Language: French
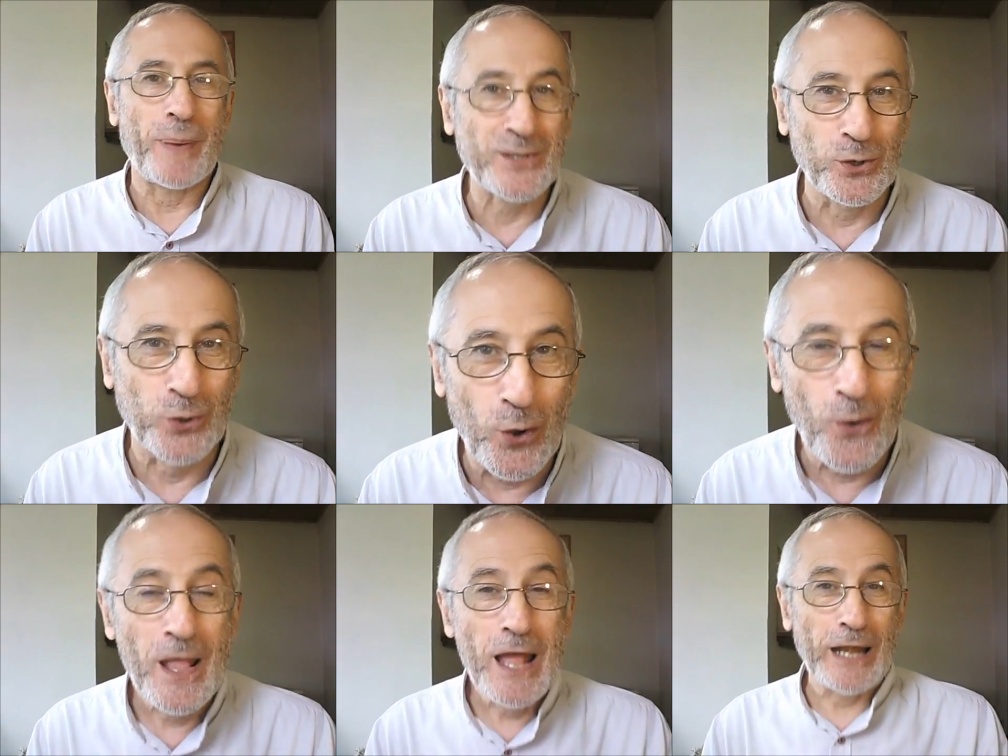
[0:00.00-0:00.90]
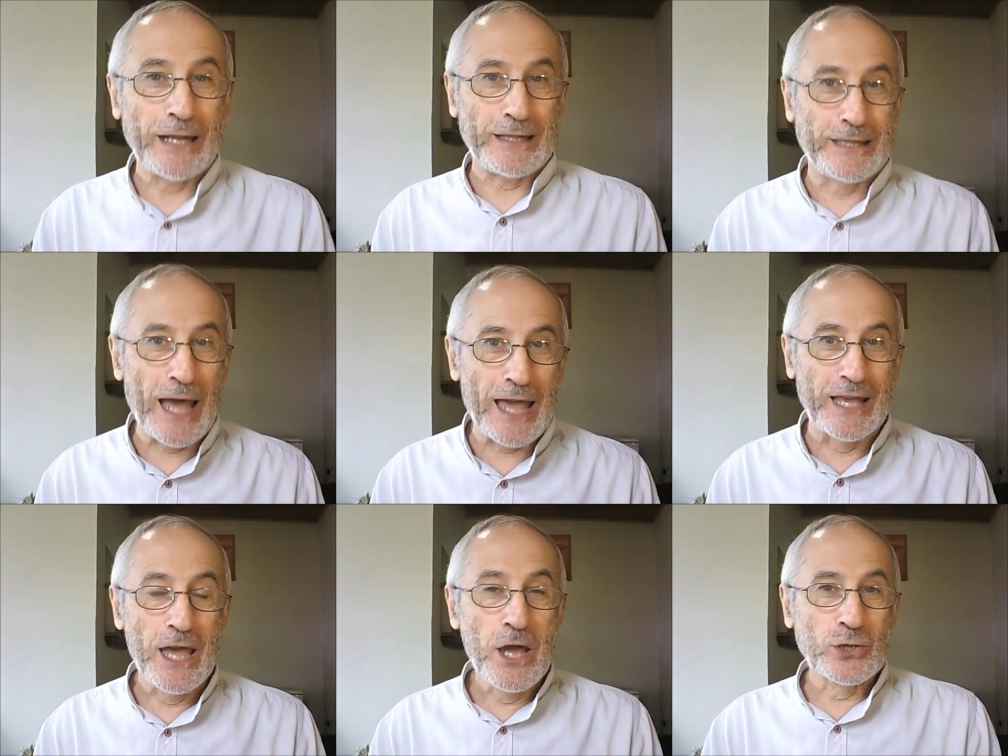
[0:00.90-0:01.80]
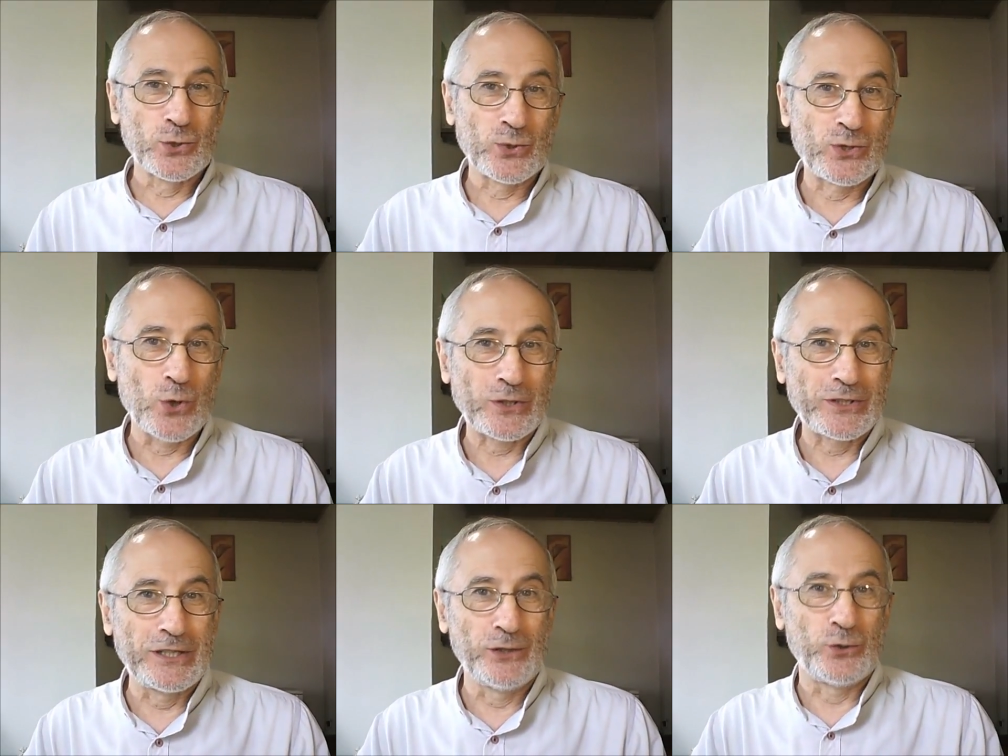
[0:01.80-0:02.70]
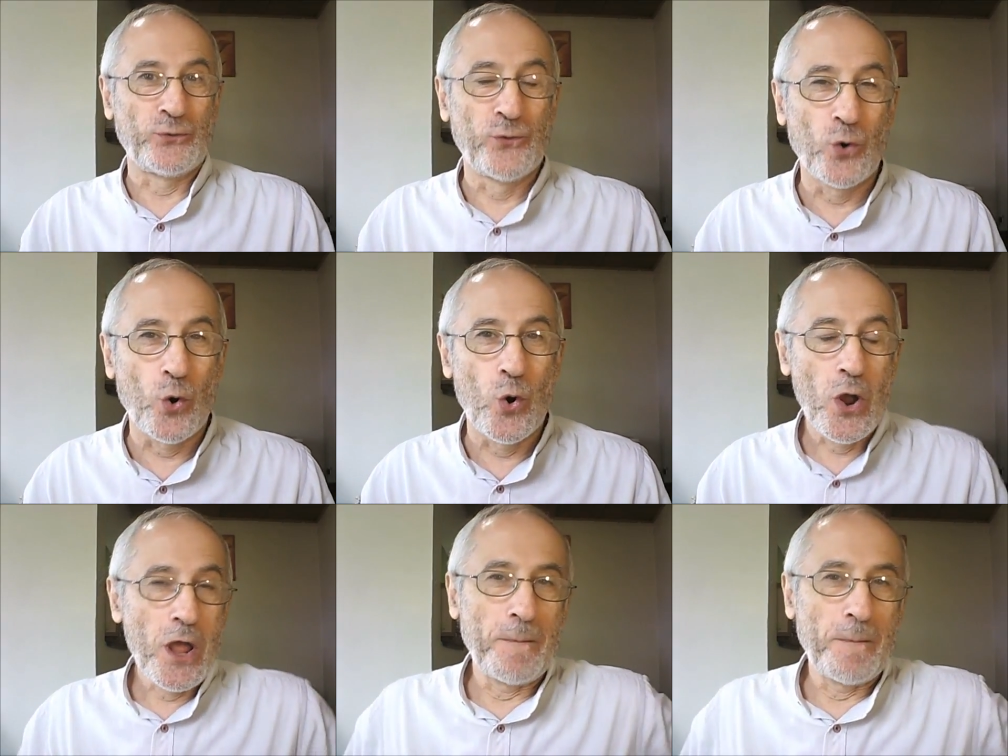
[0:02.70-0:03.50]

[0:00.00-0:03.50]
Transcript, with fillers: parce que les dagues sont sorties du fourreau,